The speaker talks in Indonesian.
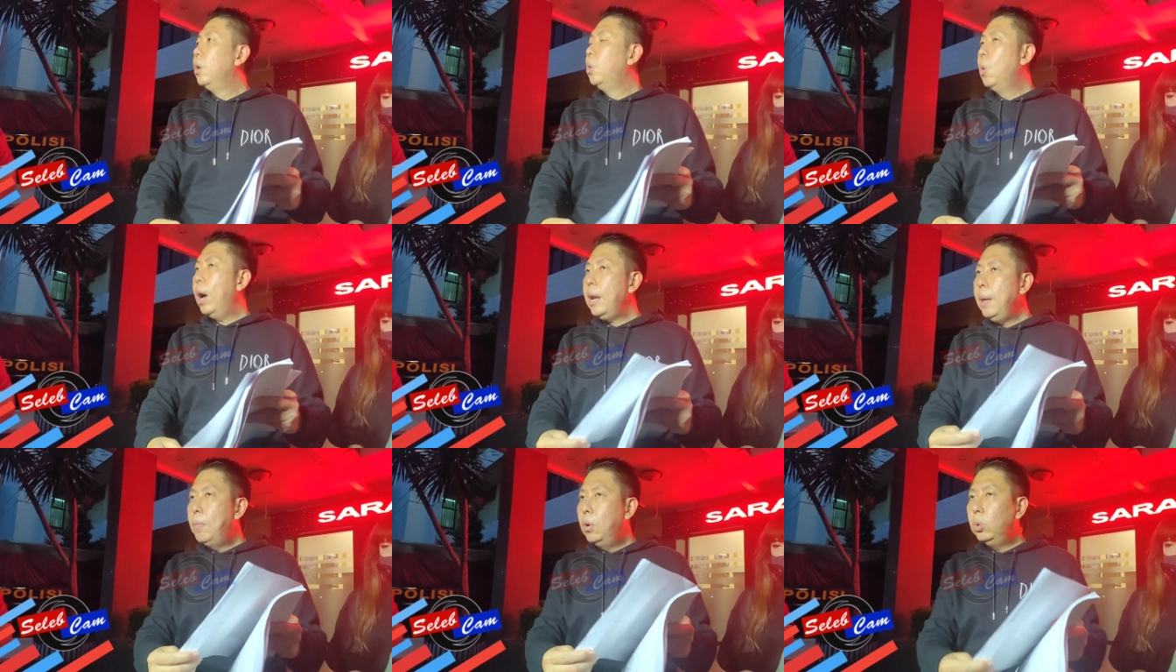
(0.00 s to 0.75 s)

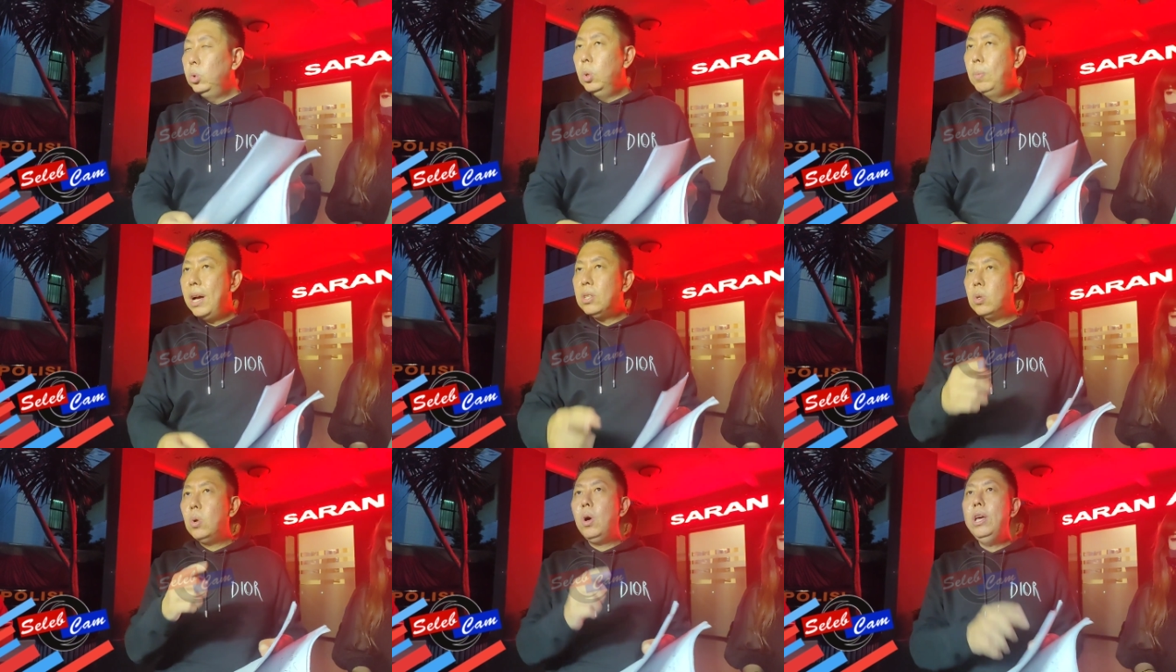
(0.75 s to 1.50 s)
2017
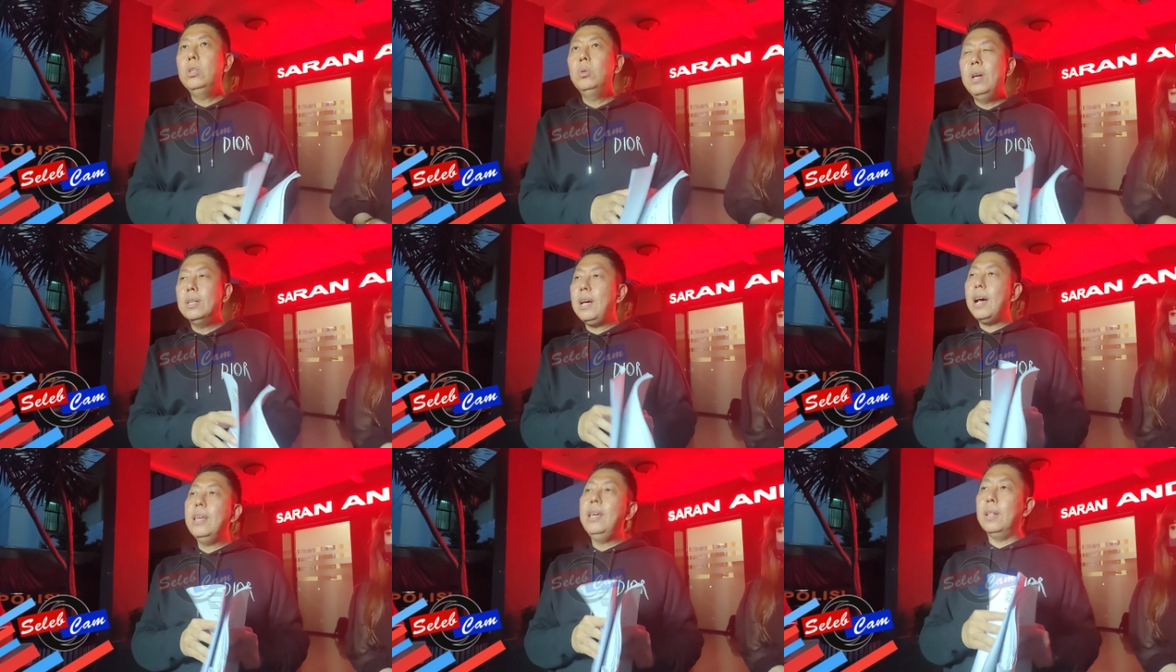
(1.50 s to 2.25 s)
Roy sudah
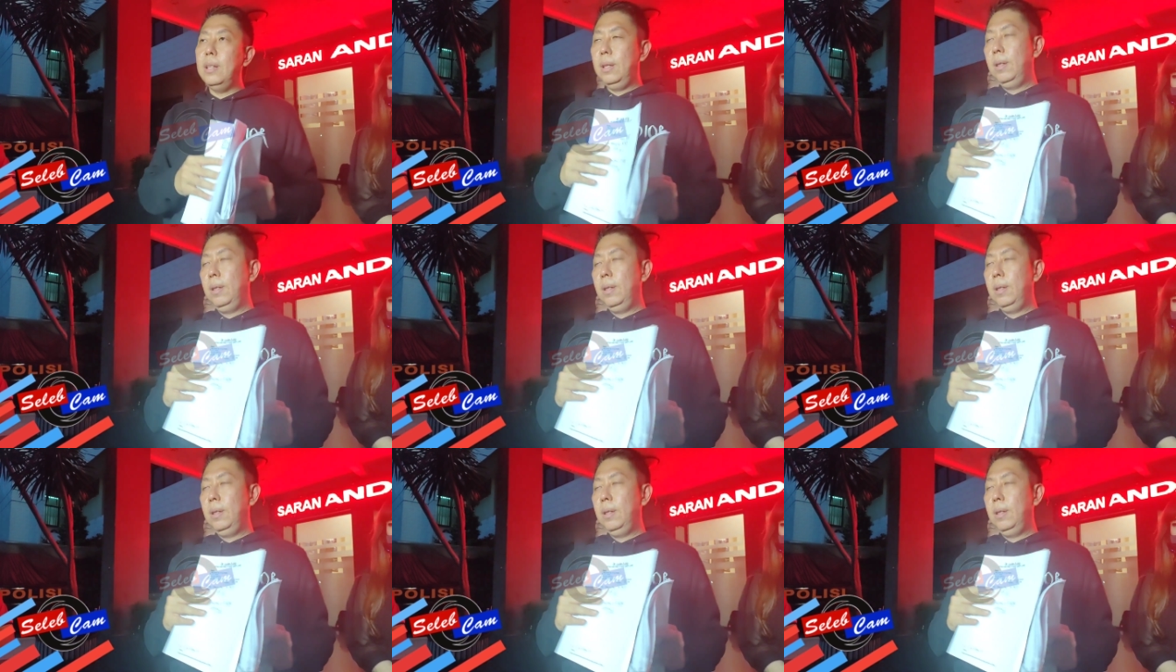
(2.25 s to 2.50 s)
sakit.